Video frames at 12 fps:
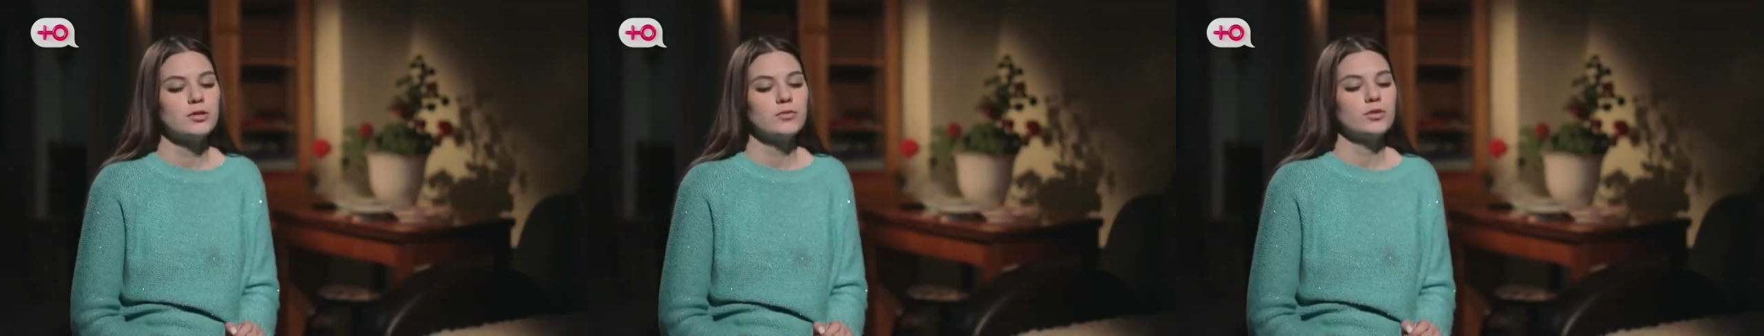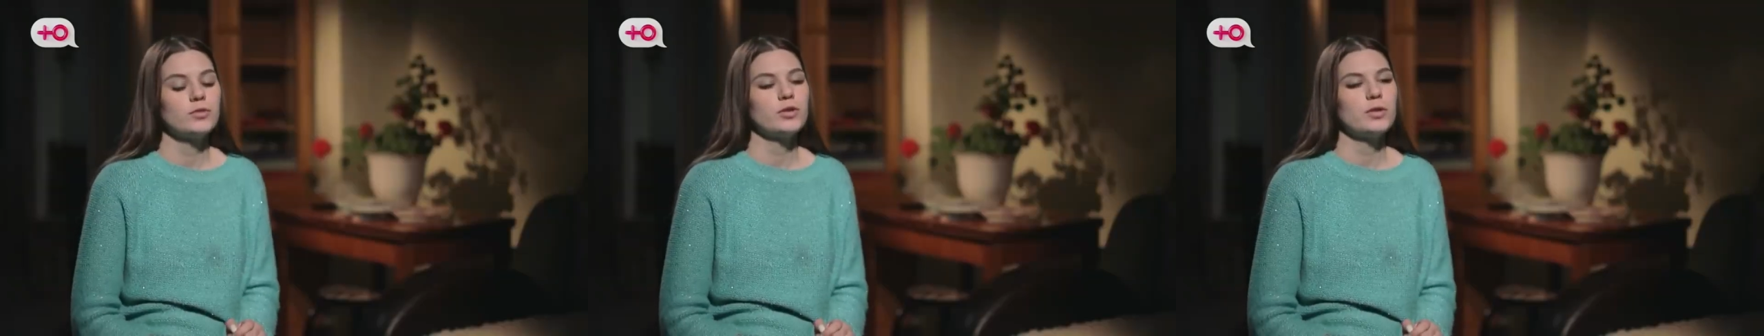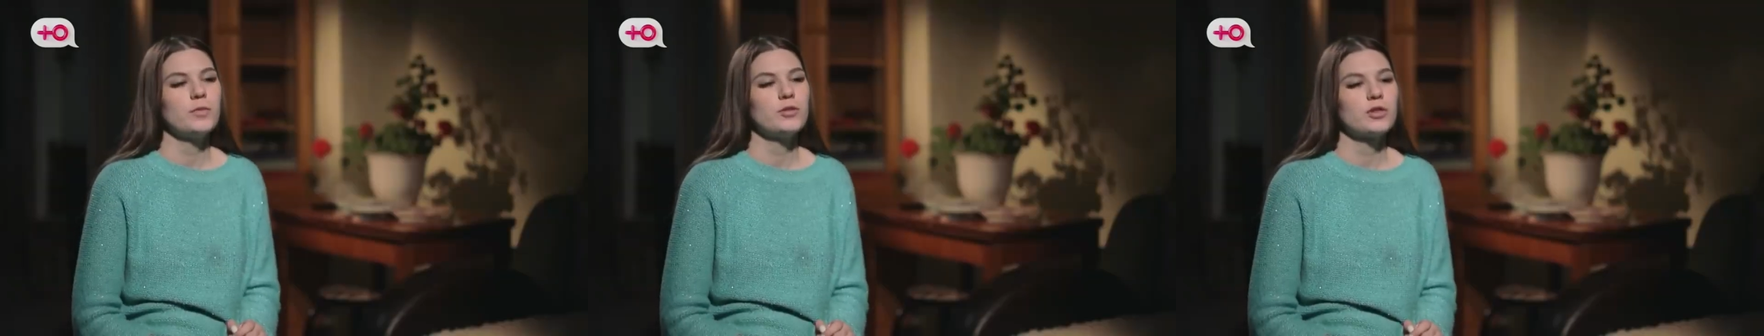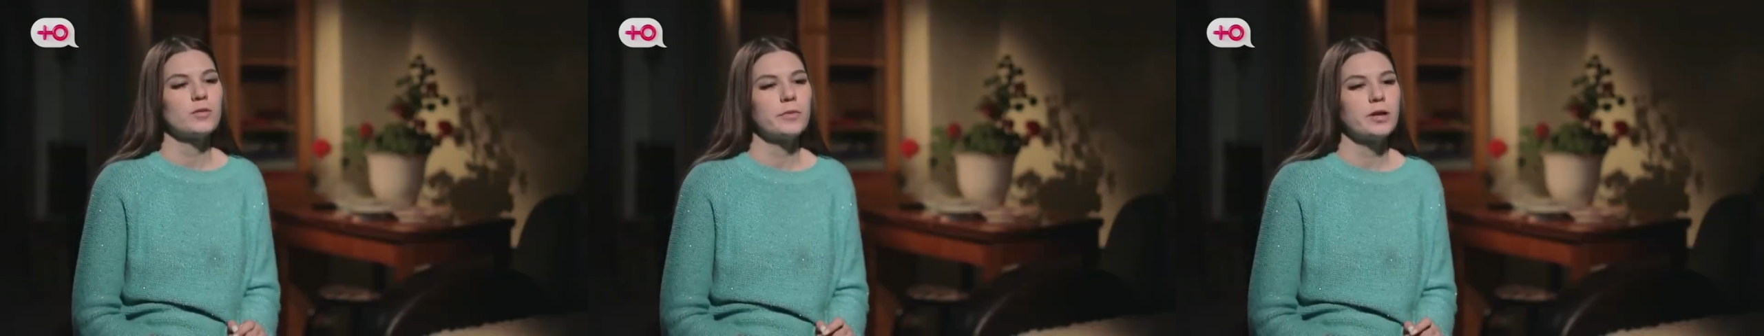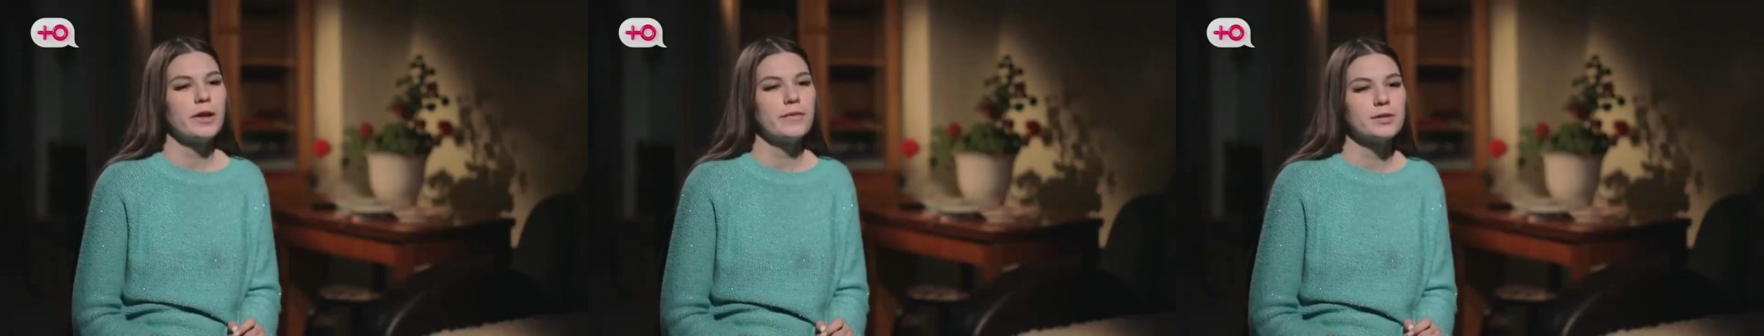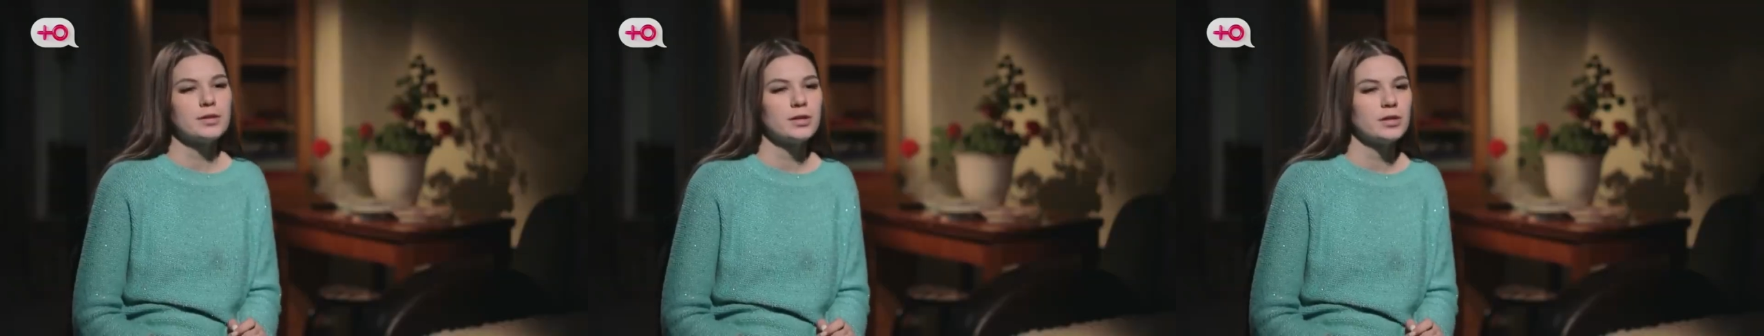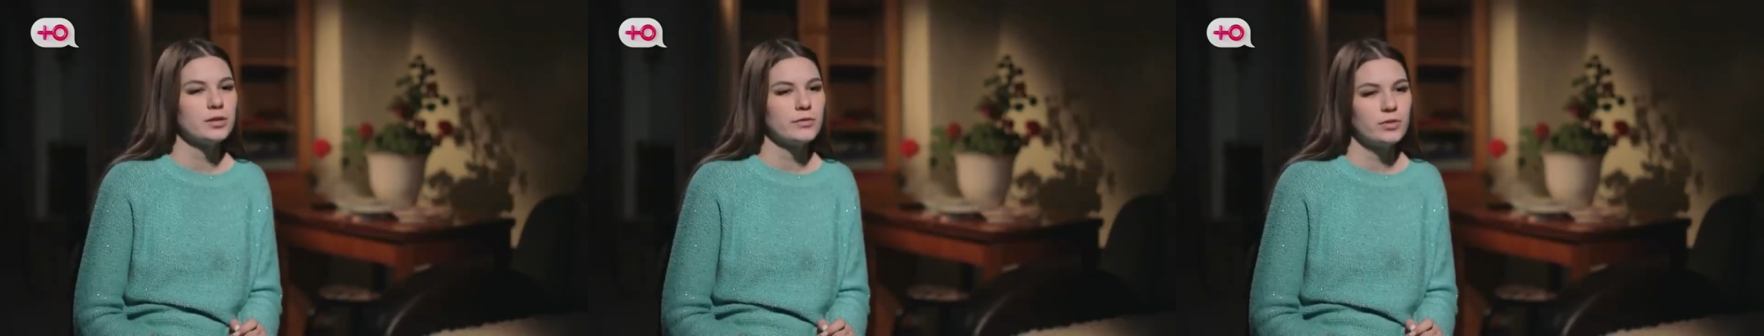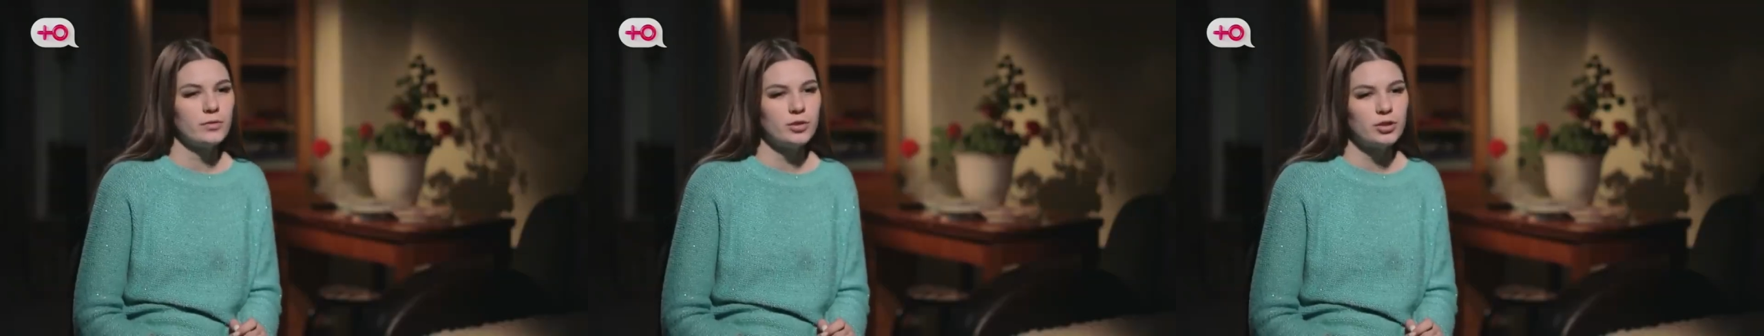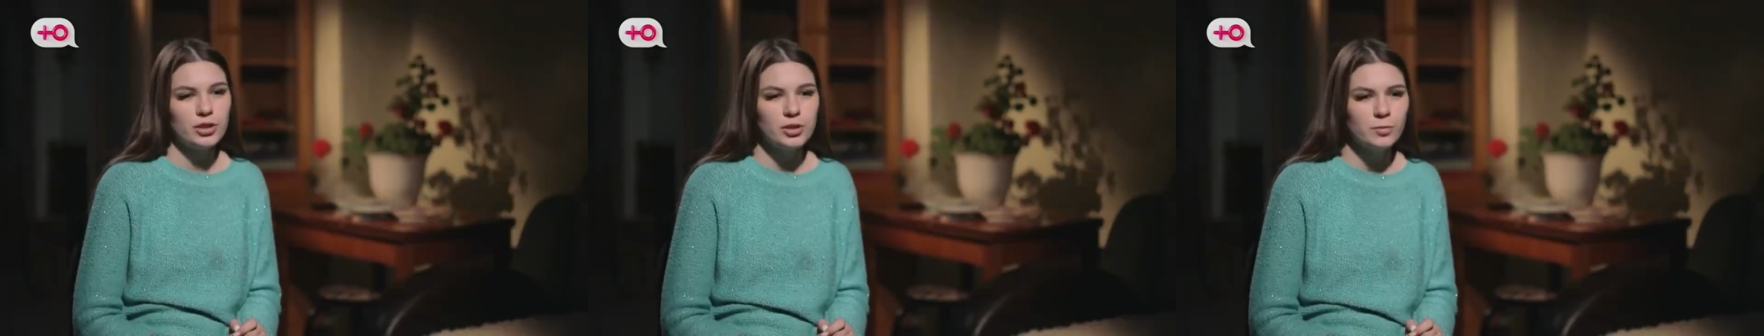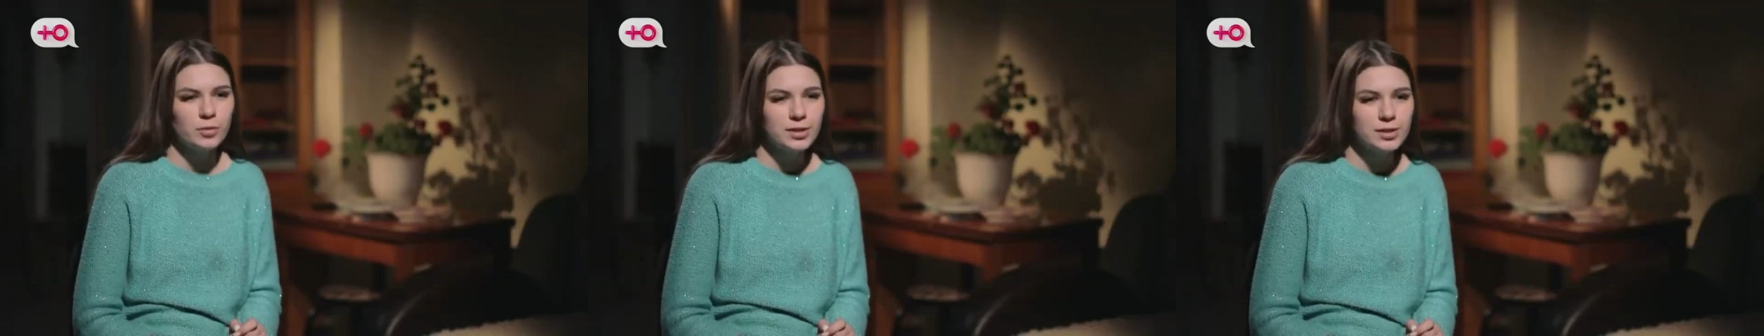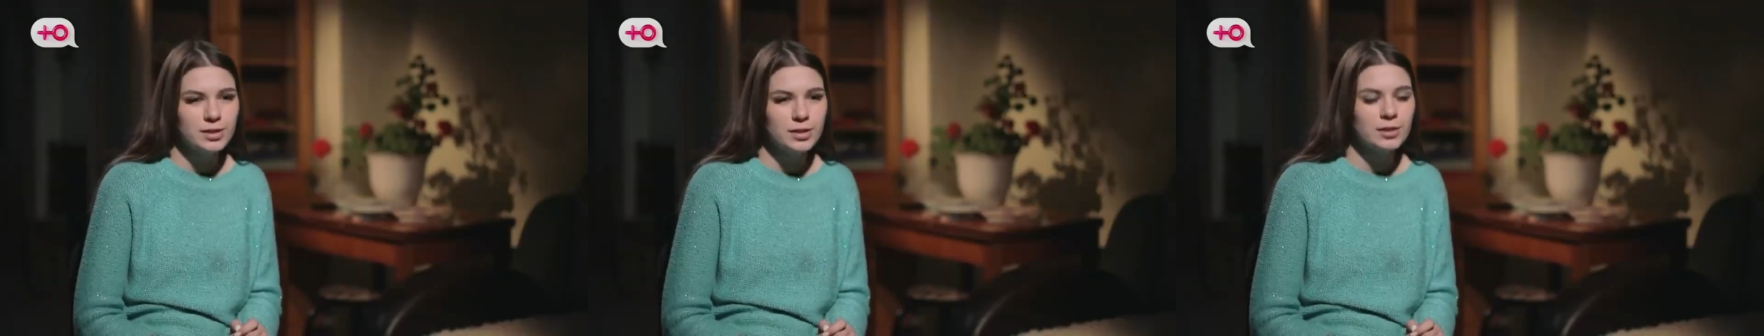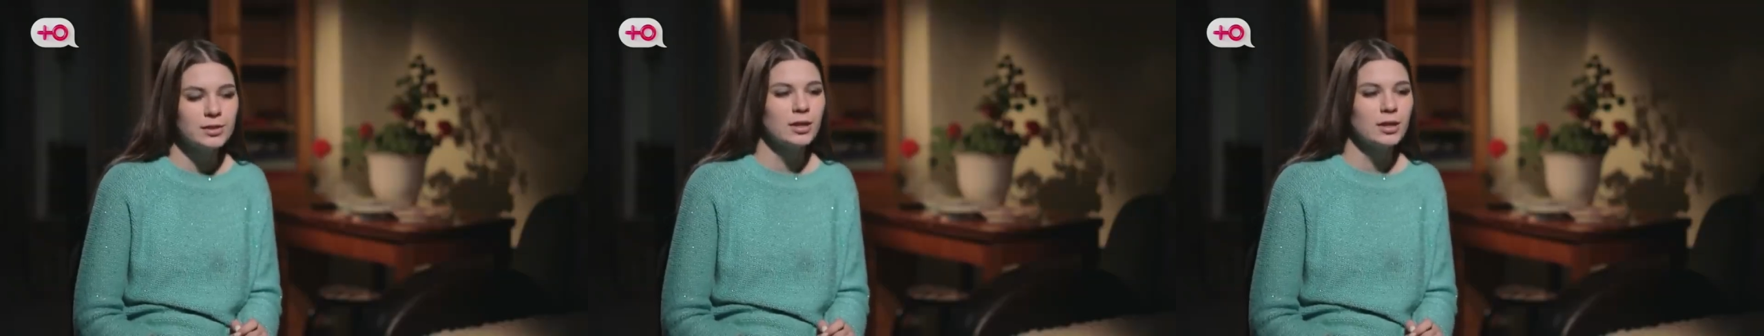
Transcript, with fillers: боюсь. Он сказал, не бойся, ну я ему и дала.